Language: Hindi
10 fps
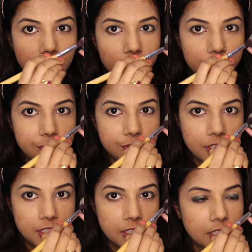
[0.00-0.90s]

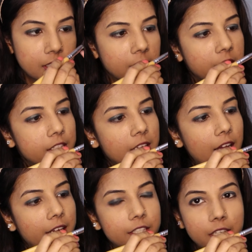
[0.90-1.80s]
ऑफ दिस
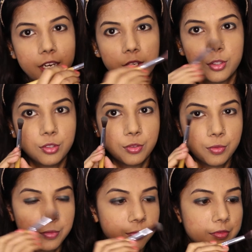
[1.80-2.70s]
आई शेडो
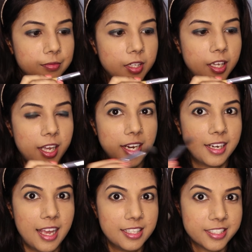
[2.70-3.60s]

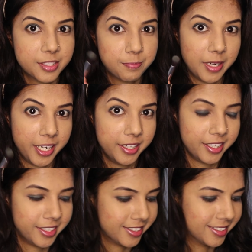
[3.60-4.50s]
एंड आई जस्ट ब्लेंड इट